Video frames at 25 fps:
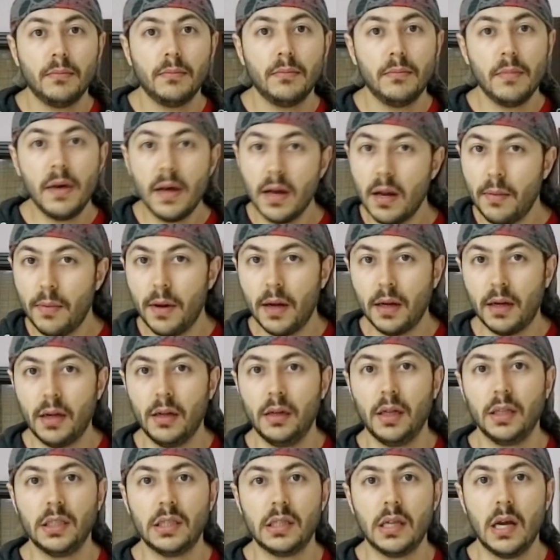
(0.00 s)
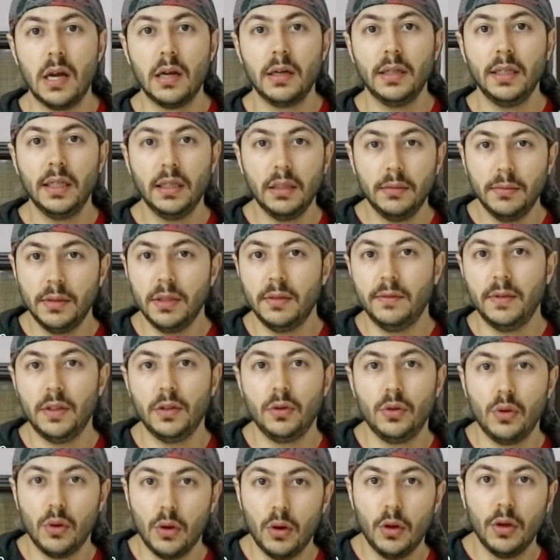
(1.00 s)
Merhaba arkadaşlar, yeni bir
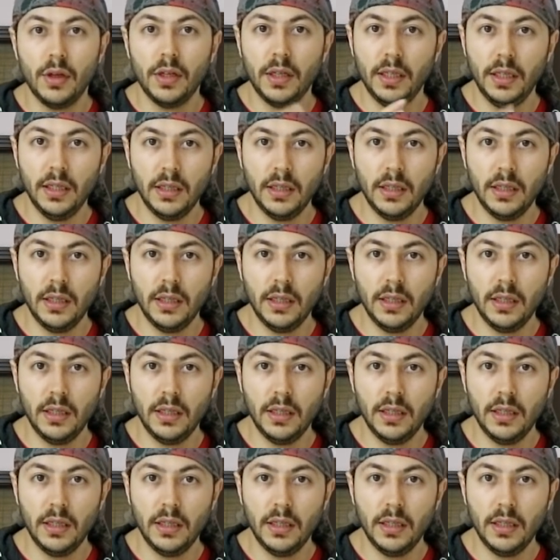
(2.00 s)
video.